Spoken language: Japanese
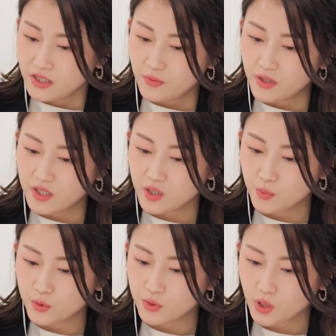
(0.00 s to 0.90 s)
で
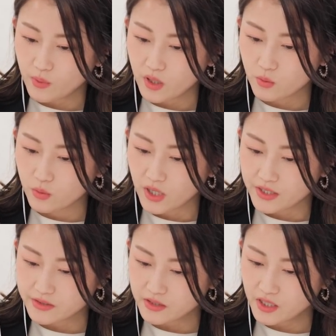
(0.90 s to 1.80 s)
フェアリーポルカはこの
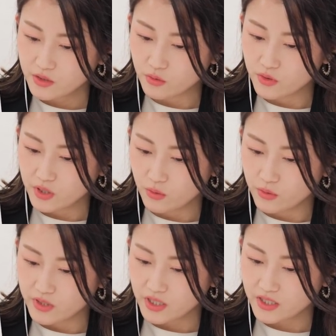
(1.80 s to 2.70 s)
初ダートの2
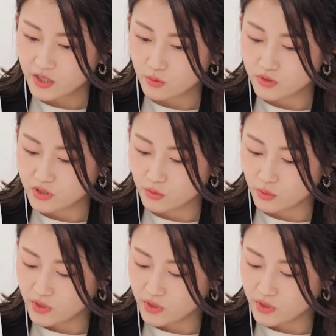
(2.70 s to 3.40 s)
頭の中でこっちを